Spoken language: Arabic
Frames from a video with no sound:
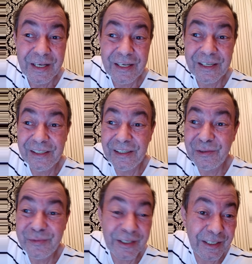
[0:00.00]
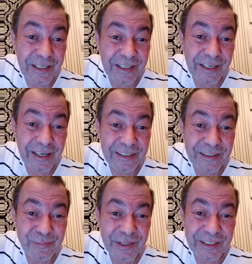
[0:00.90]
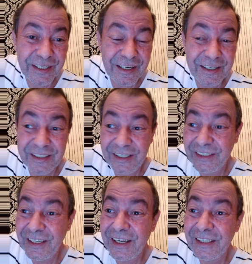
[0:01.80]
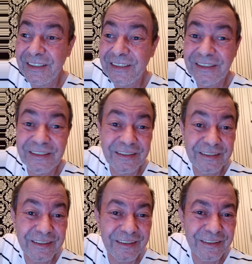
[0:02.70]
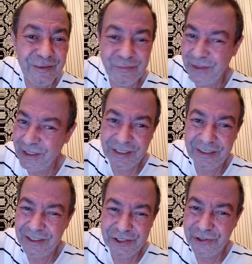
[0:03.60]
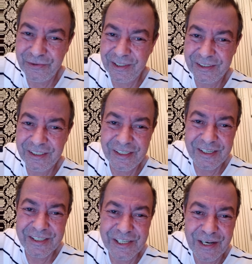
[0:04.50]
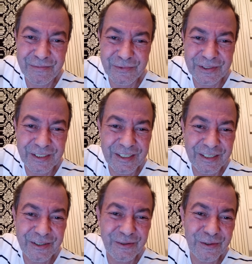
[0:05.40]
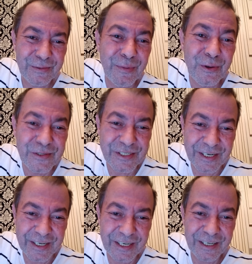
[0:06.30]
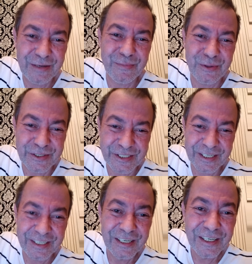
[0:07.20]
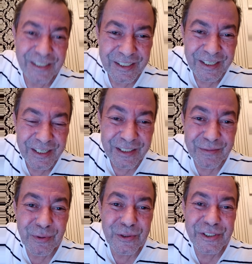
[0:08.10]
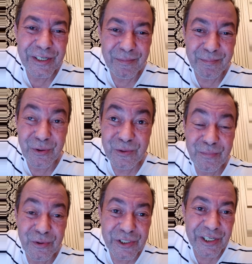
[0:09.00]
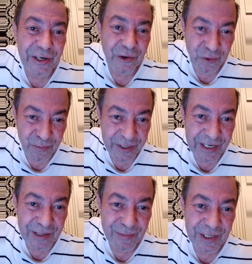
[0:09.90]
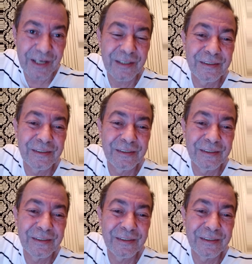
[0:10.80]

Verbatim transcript: آه، الفرق اللي كاين بان حنا ما يقدرش شي واحد يزعم ويبونسيك يبونسيك نبونسي بون بونسي الروم كامله